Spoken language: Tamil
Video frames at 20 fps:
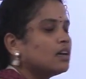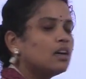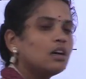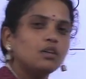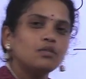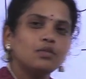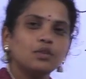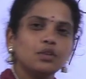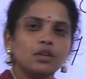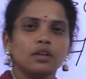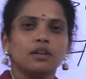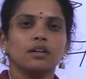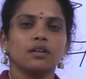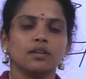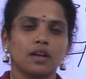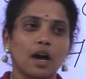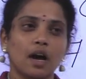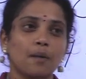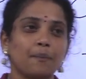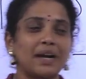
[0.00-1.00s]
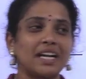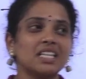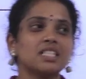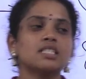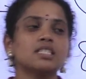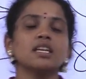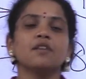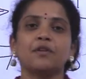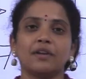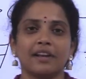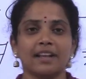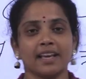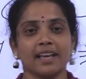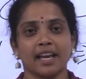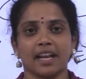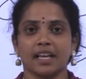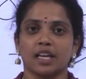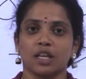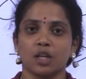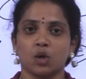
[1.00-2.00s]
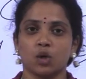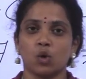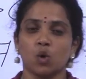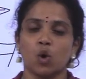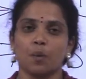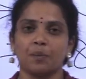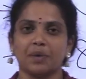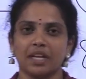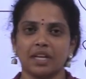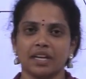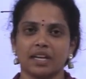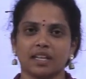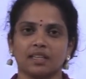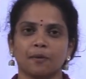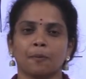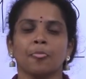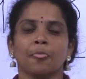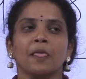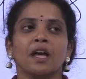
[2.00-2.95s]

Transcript: ஃபுல் நான் படித்த ஃபீலிங் எனக்கு இருக்கும் அப்படின்றது